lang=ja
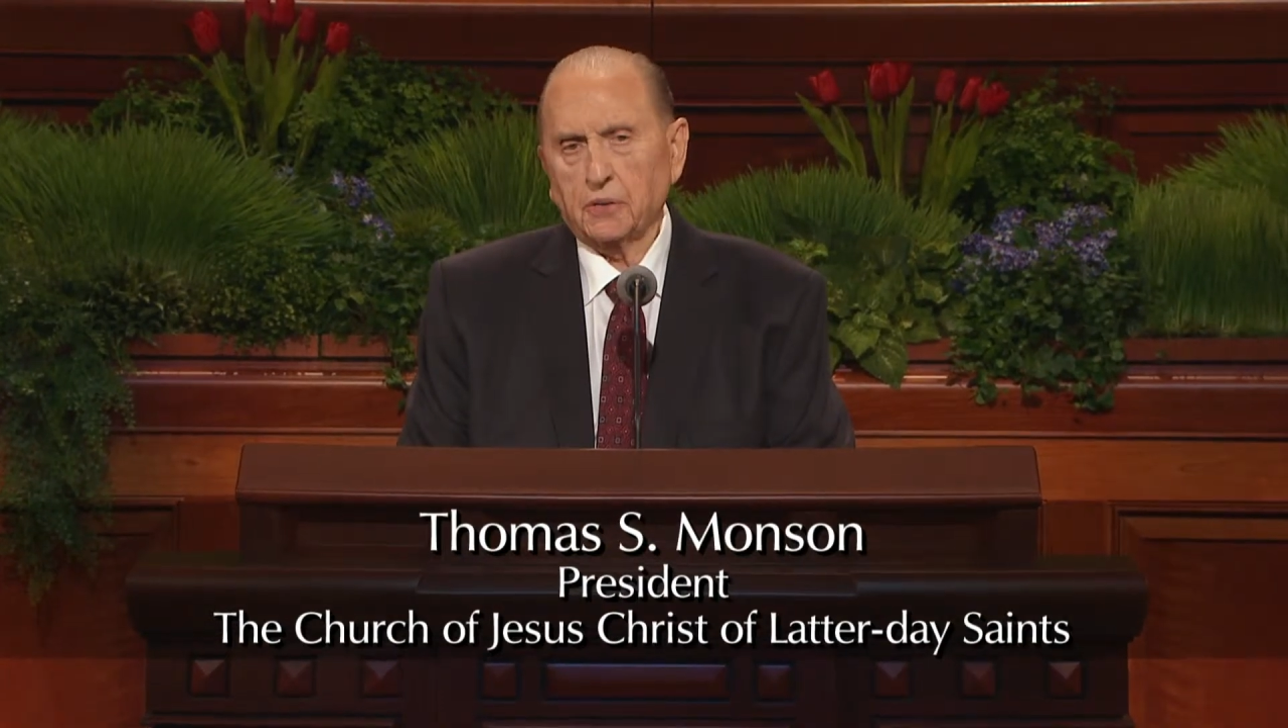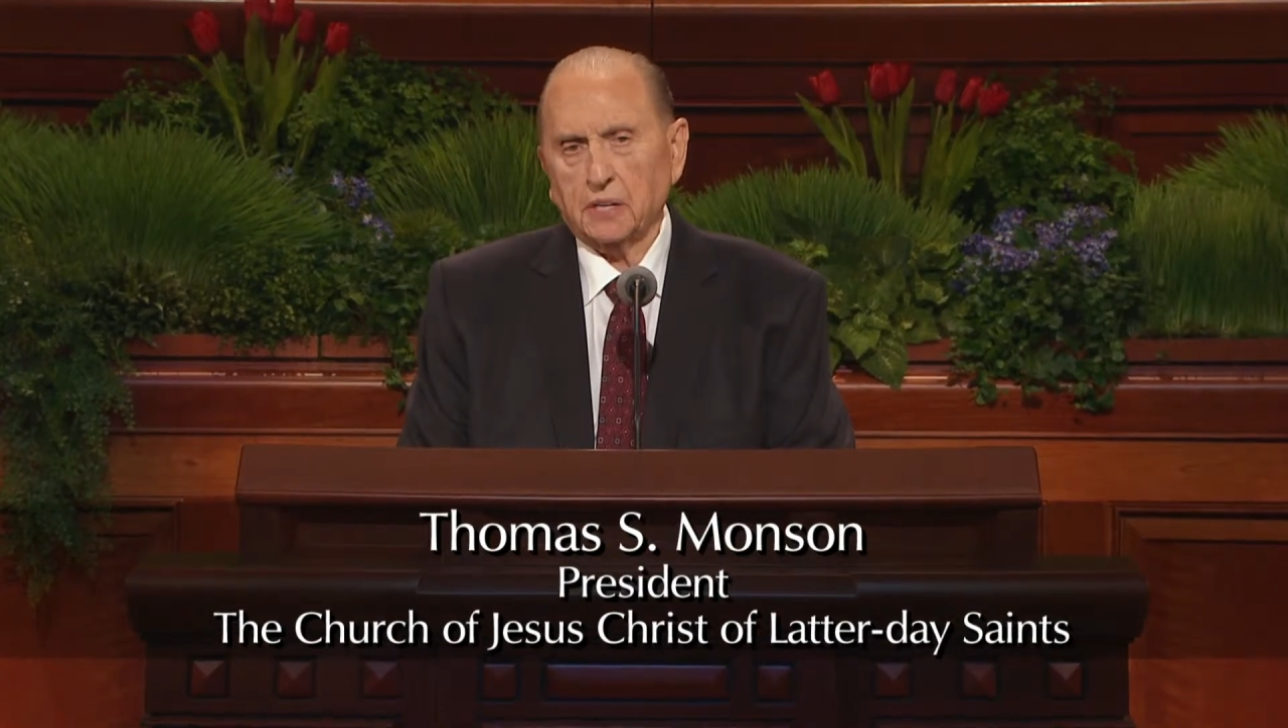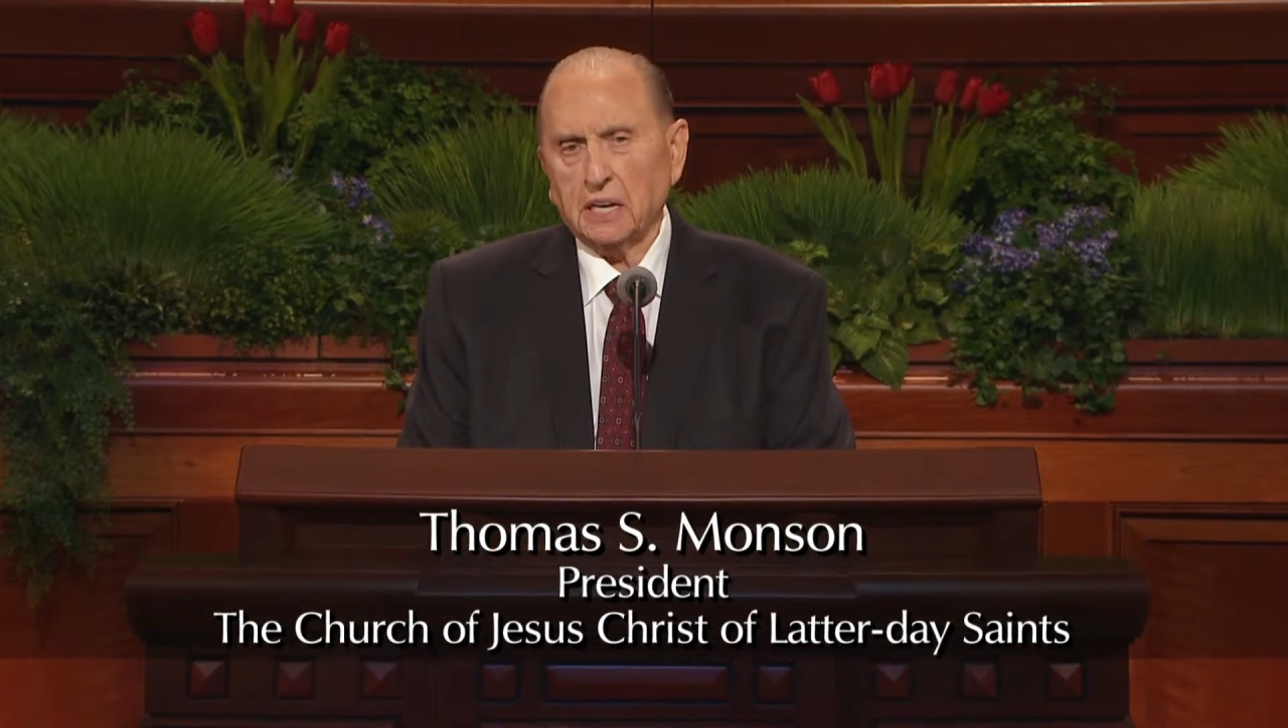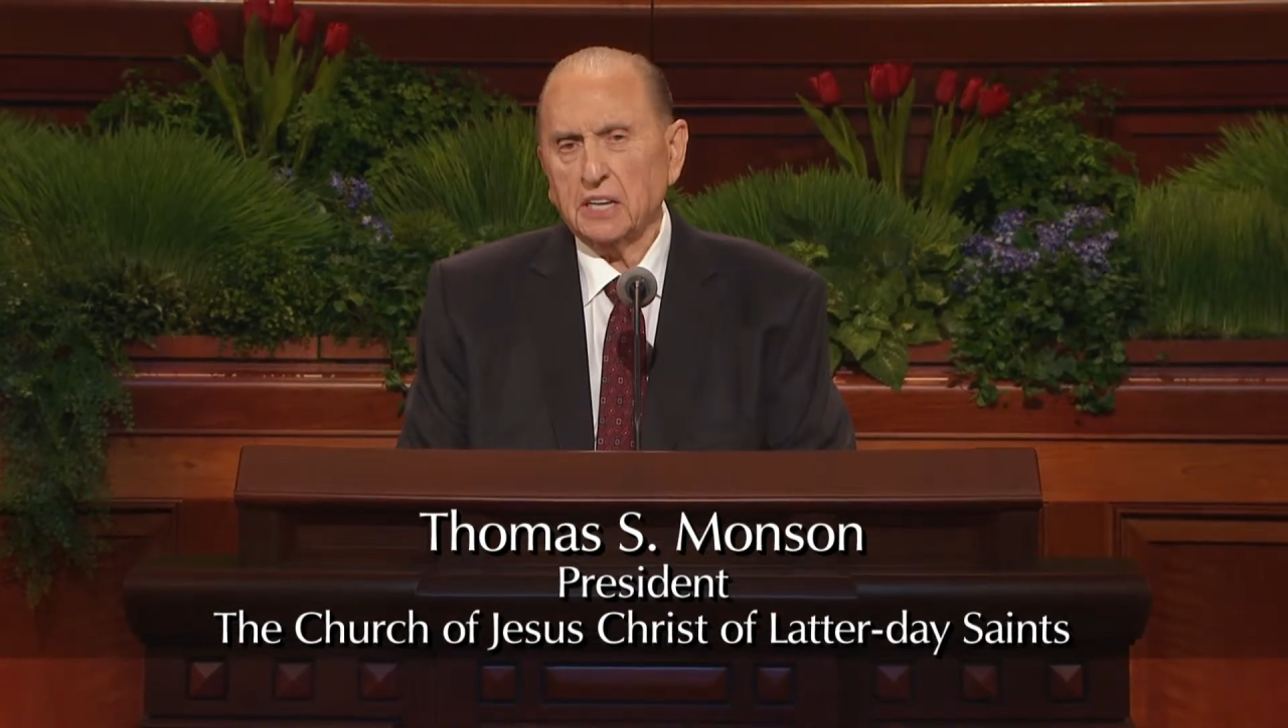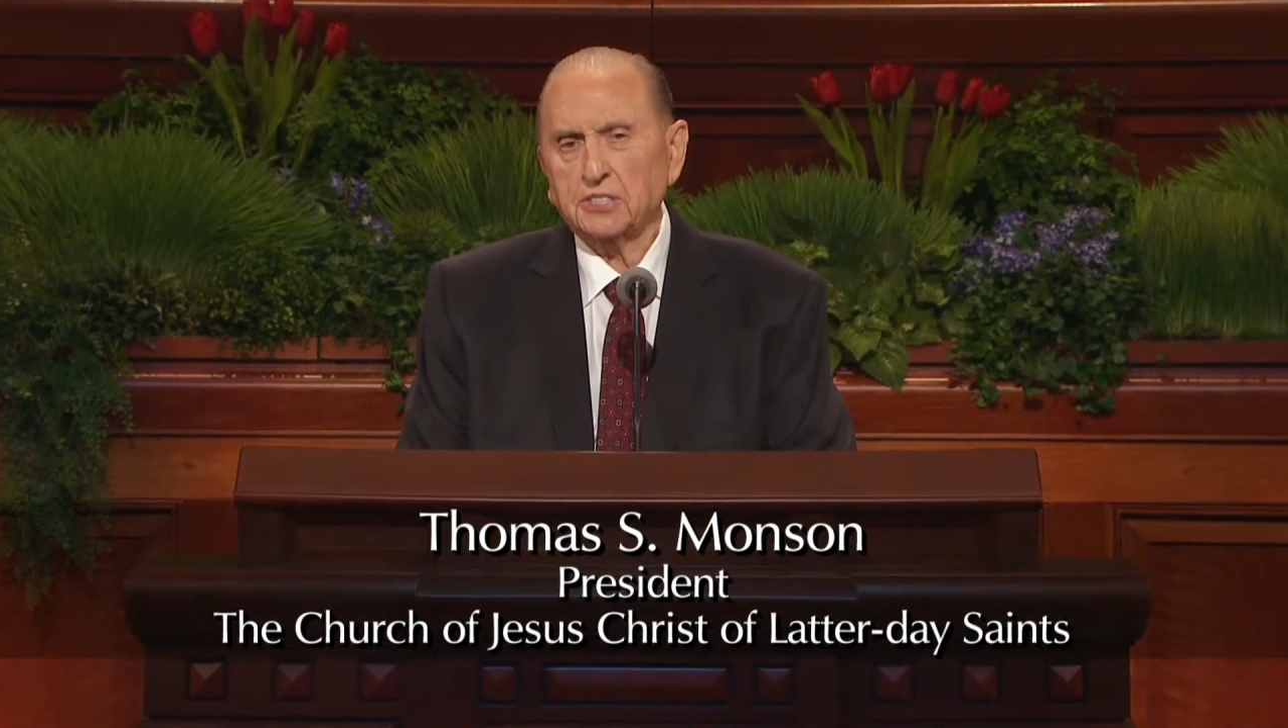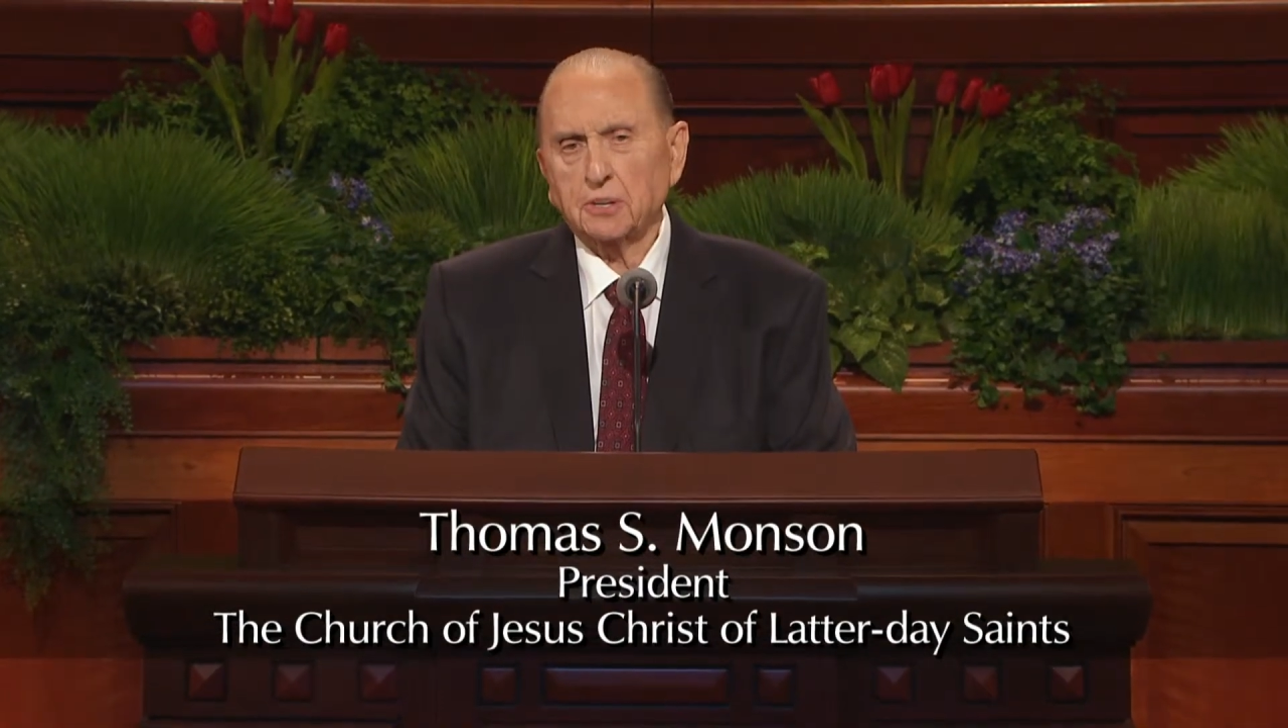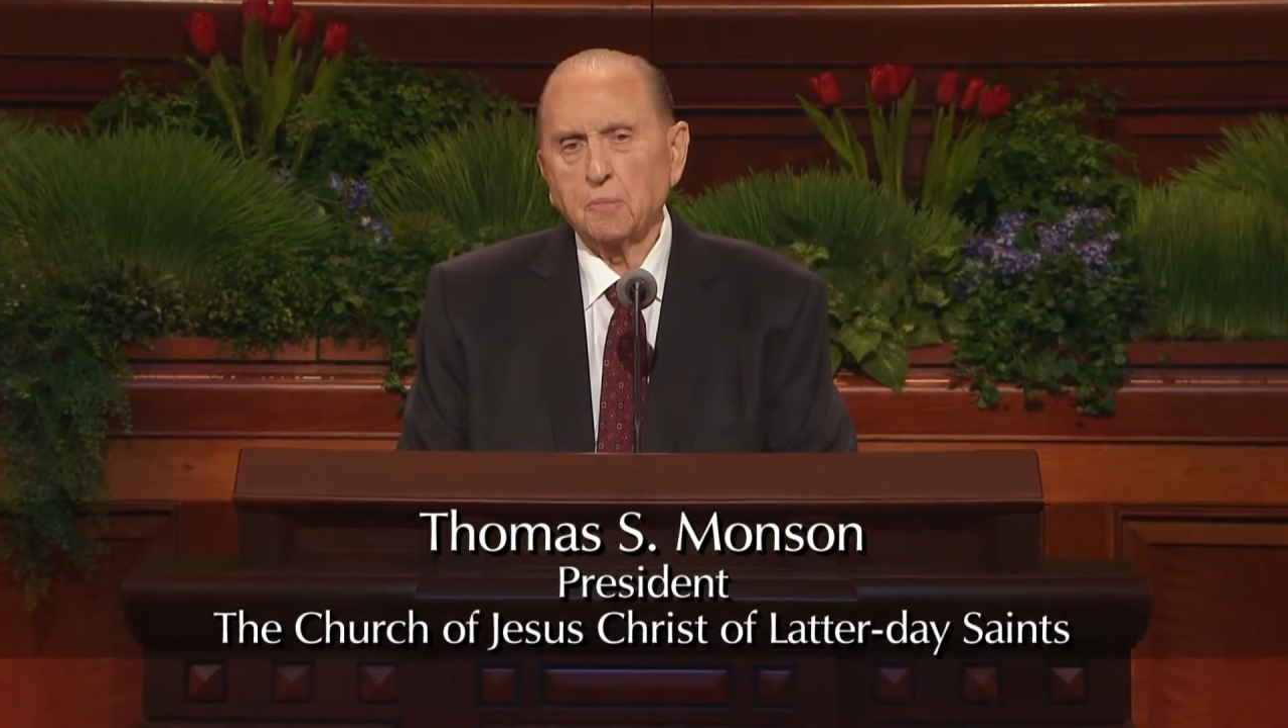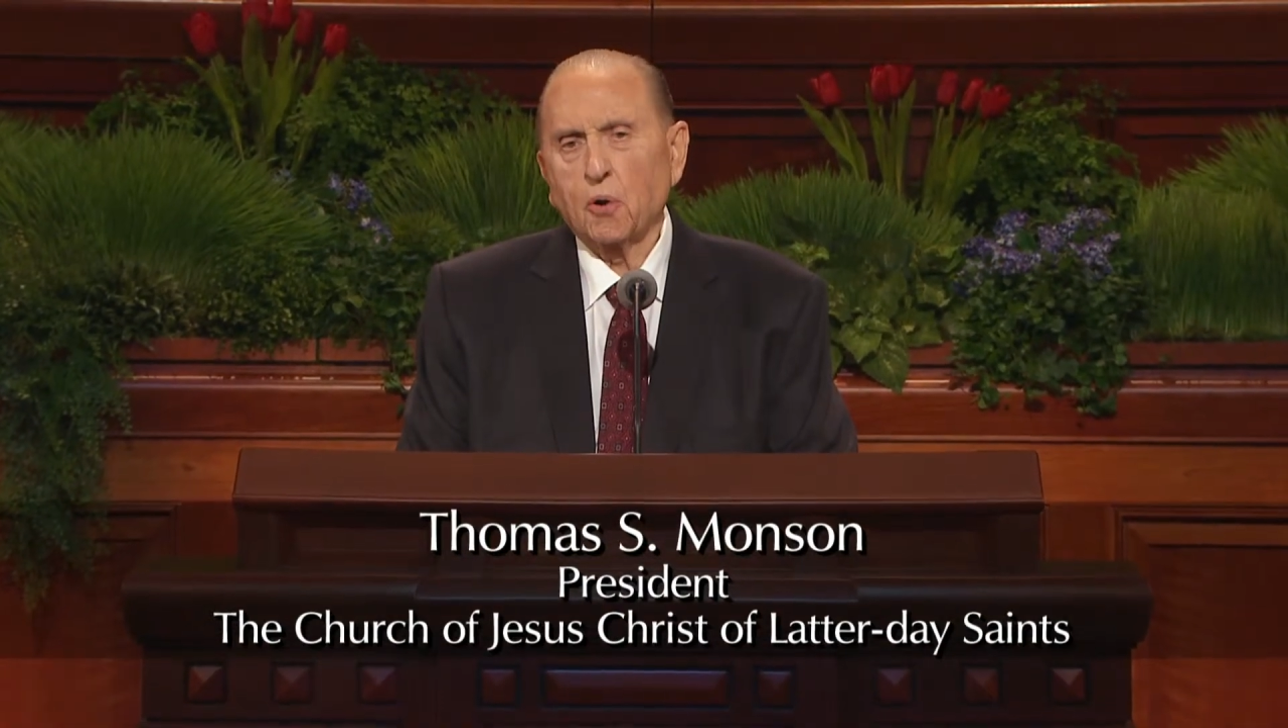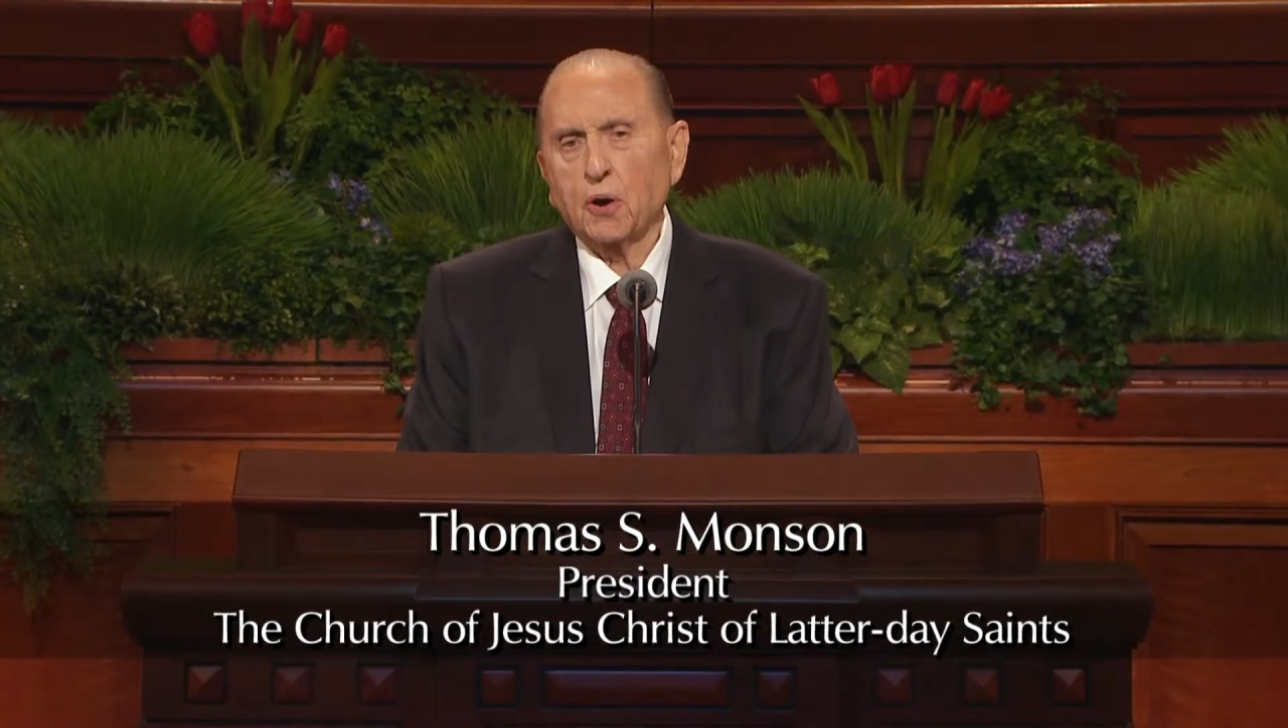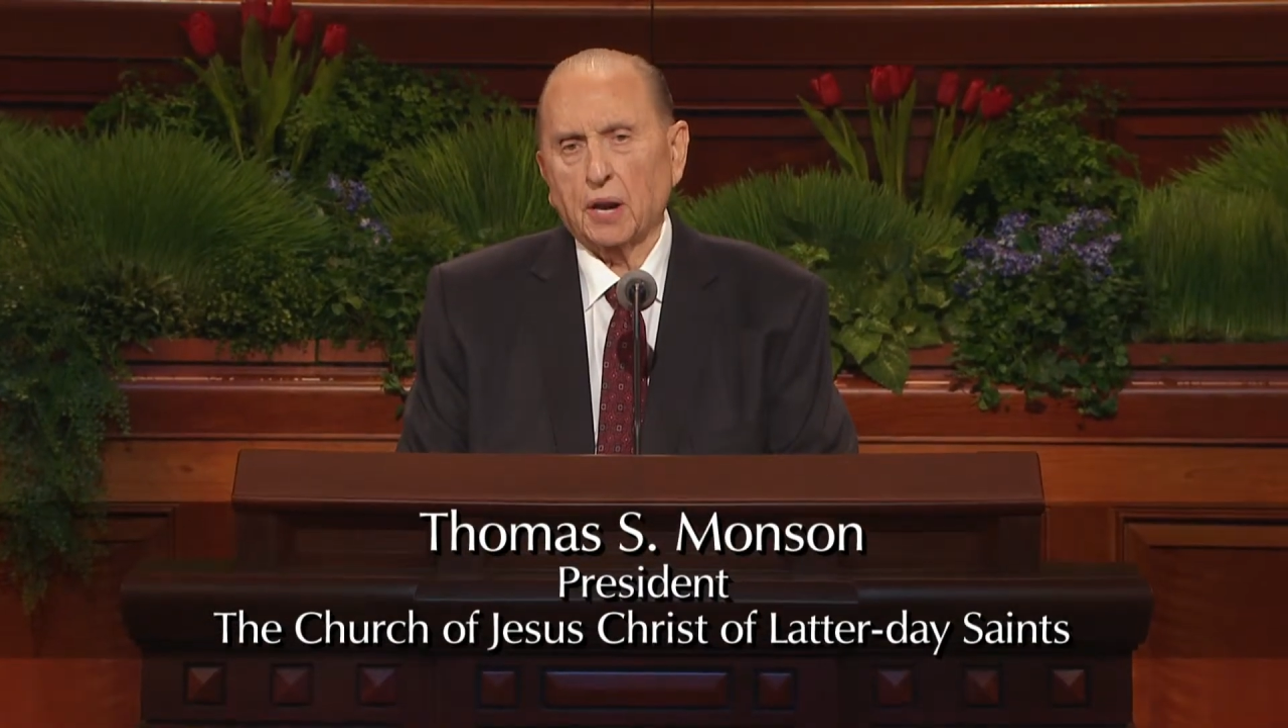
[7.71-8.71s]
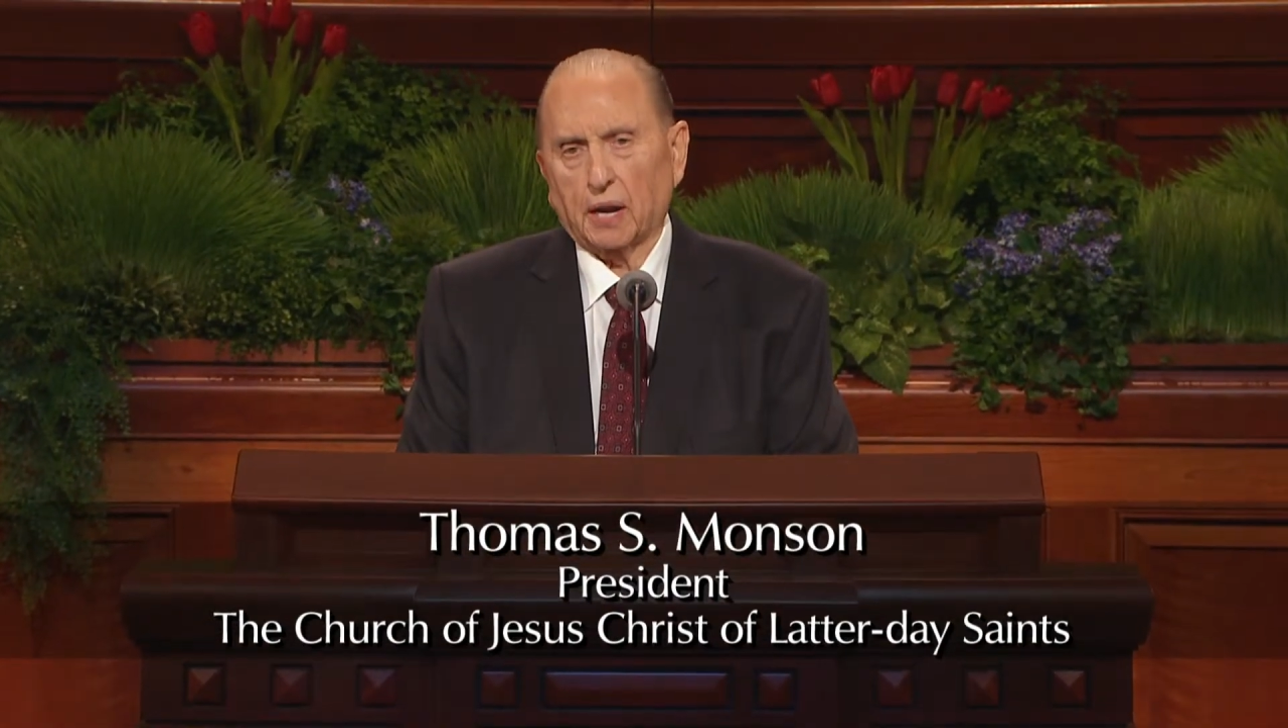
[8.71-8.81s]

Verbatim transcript: の朝に、